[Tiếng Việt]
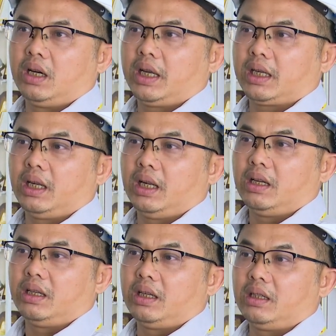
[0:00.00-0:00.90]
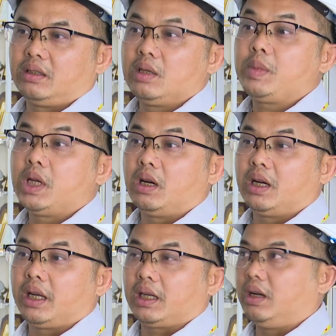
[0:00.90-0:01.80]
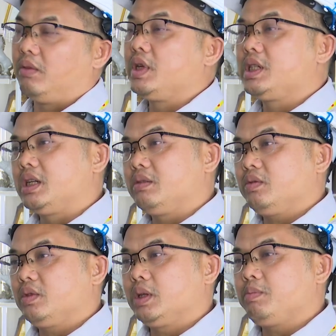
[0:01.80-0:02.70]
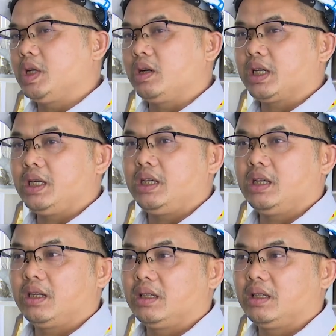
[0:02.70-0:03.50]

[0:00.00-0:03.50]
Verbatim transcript: hoặc là, là giúp cho hoặc là vi sinh giúp cho cái